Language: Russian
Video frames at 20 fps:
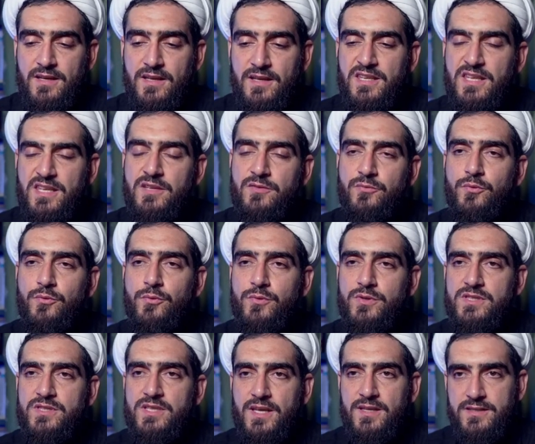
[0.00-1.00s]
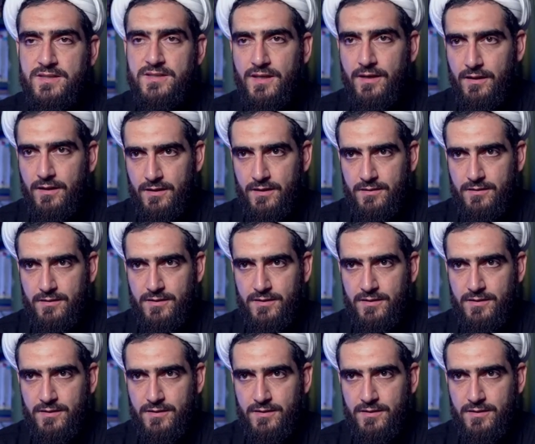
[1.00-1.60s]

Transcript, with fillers: не функция тела,